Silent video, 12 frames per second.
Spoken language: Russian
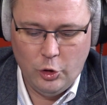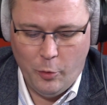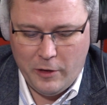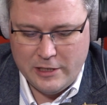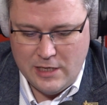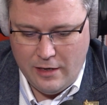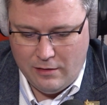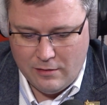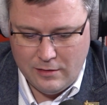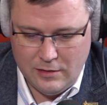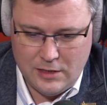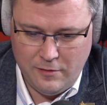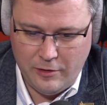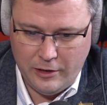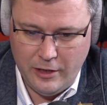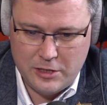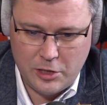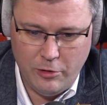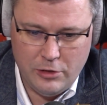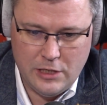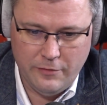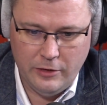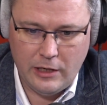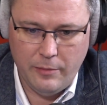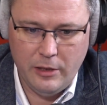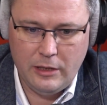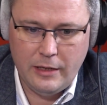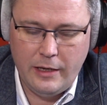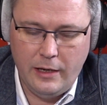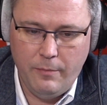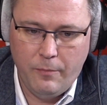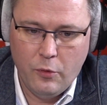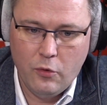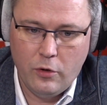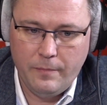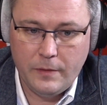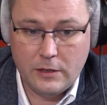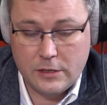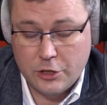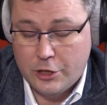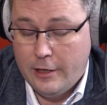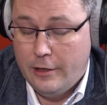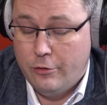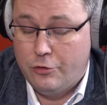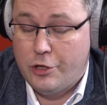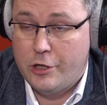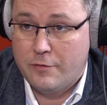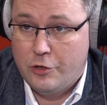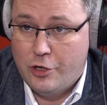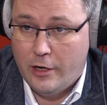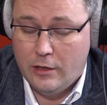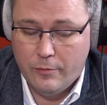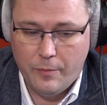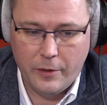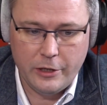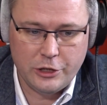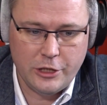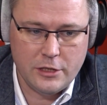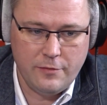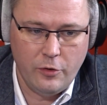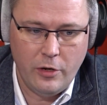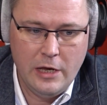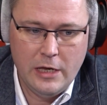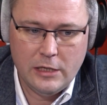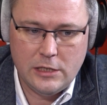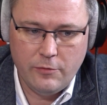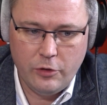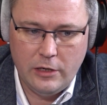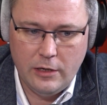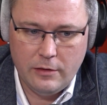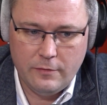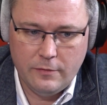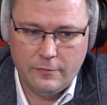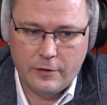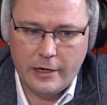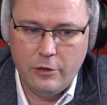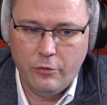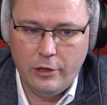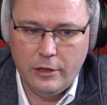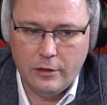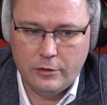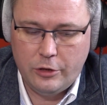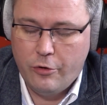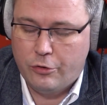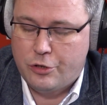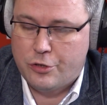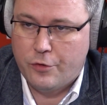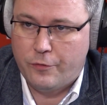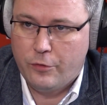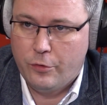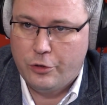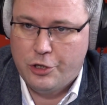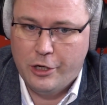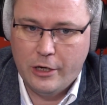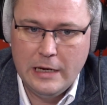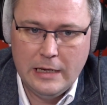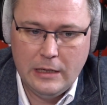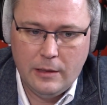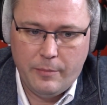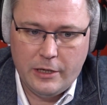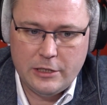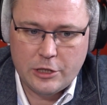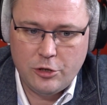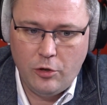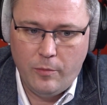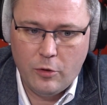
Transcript: Добрый день. Действительно эксклюзивный комментарий по, к сожалению, чрезвычайному происшествию. Сегодня в районе трех часов ночи произошло